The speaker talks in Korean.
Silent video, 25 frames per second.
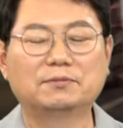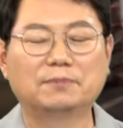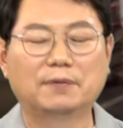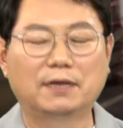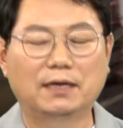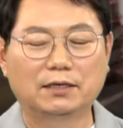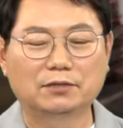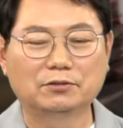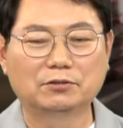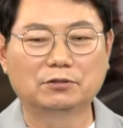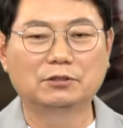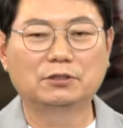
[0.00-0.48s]

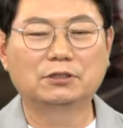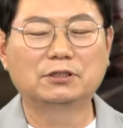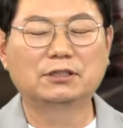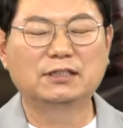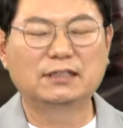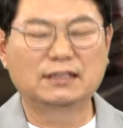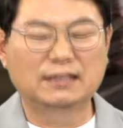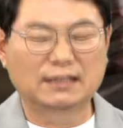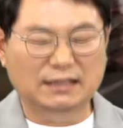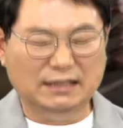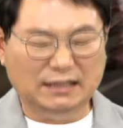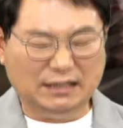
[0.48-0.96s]

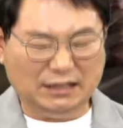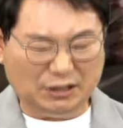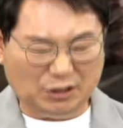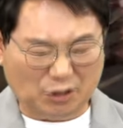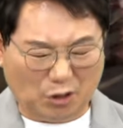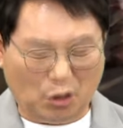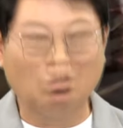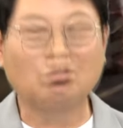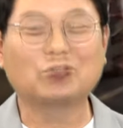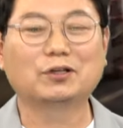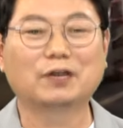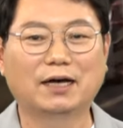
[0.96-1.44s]
말고
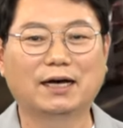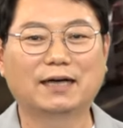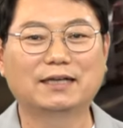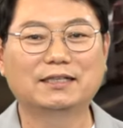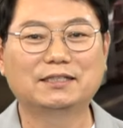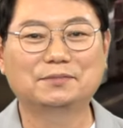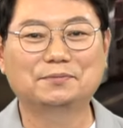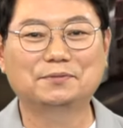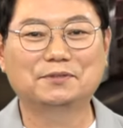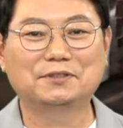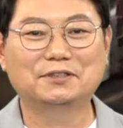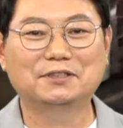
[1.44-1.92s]

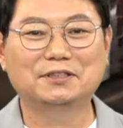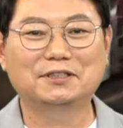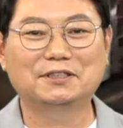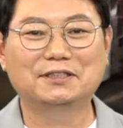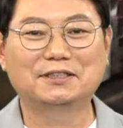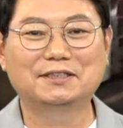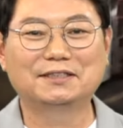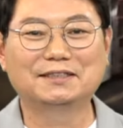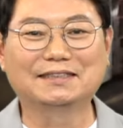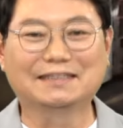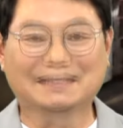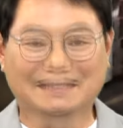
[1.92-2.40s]
건강하십시오.
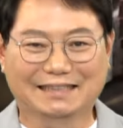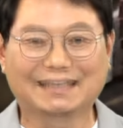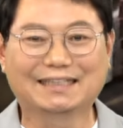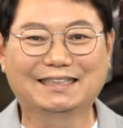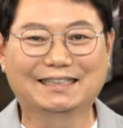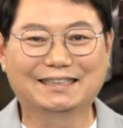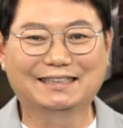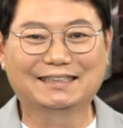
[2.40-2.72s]
예.